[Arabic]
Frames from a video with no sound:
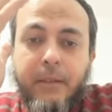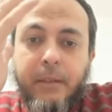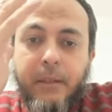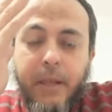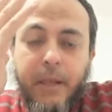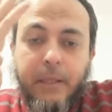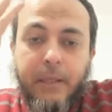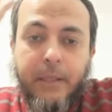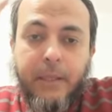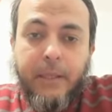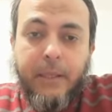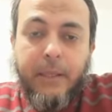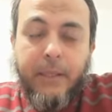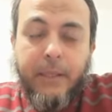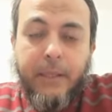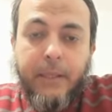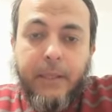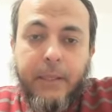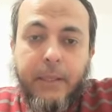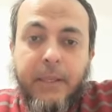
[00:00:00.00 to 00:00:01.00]
يعني
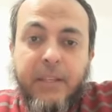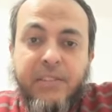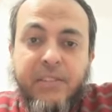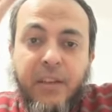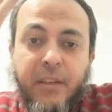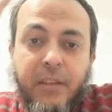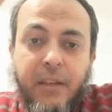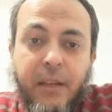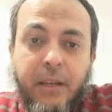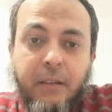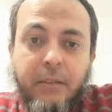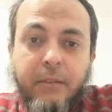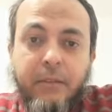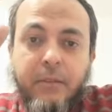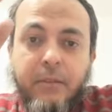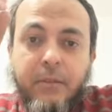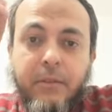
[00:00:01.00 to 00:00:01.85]
آه، غير صحيحة